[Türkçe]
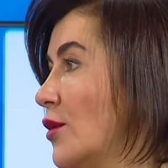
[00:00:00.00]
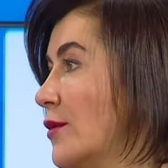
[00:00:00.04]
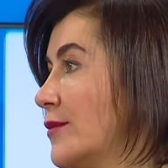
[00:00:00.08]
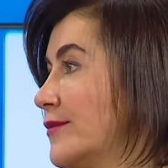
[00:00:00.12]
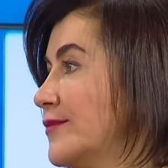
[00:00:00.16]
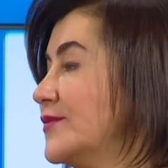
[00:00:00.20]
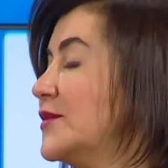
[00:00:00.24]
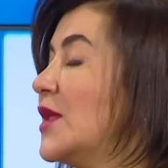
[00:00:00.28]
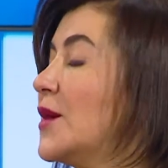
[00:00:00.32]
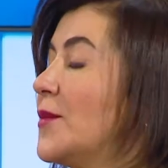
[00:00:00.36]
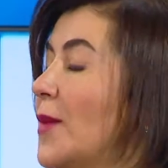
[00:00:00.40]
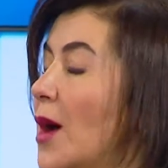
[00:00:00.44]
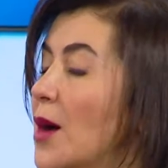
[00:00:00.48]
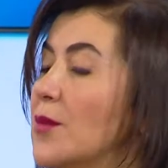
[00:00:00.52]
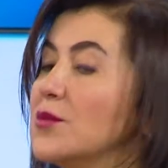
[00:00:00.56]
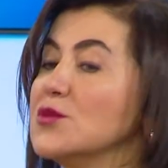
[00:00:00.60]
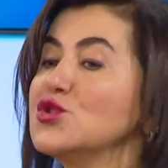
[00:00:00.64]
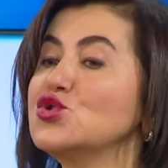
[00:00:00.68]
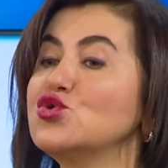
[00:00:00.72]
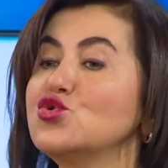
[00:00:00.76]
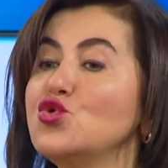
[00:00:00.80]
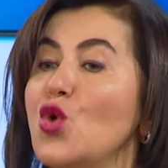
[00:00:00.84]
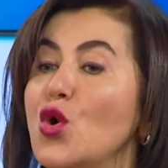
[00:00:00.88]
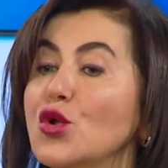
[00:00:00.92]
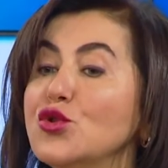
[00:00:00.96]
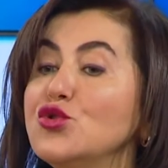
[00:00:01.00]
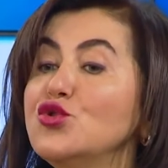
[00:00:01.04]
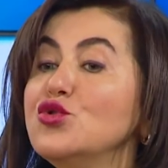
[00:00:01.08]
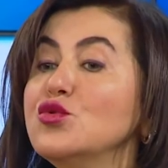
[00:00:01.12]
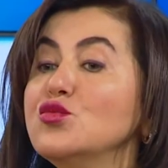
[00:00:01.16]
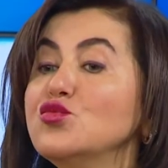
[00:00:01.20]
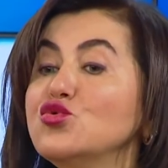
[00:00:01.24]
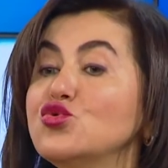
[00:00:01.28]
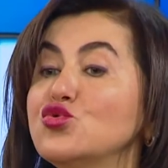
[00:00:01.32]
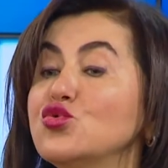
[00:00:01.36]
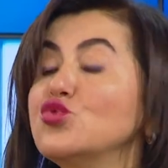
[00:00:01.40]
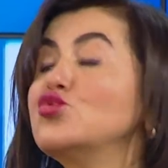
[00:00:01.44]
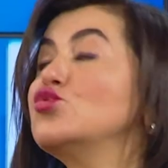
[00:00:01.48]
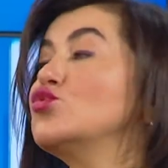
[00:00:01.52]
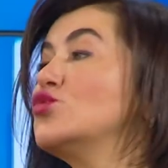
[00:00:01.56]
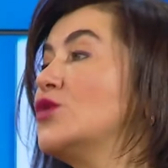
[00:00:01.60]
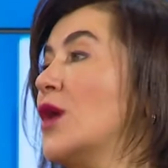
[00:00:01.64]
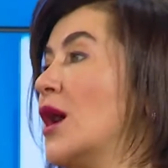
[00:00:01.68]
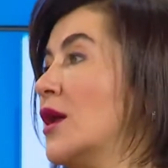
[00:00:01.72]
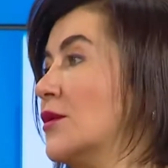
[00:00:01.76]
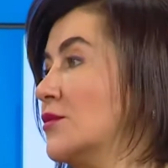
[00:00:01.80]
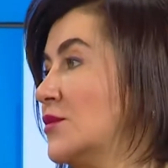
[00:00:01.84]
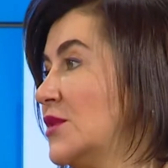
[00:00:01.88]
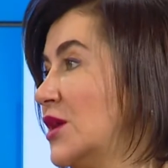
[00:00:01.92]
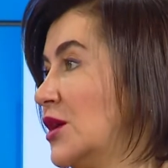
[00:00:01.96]
Hı hı. Tamam mı? Sodyum su
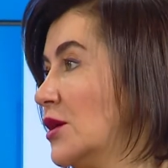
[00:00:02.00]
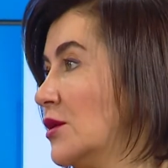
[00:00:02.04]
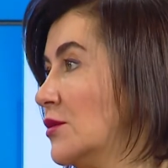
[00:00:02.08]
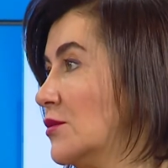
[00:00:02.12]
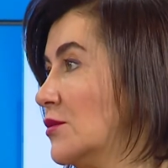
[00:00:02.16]
tutan bir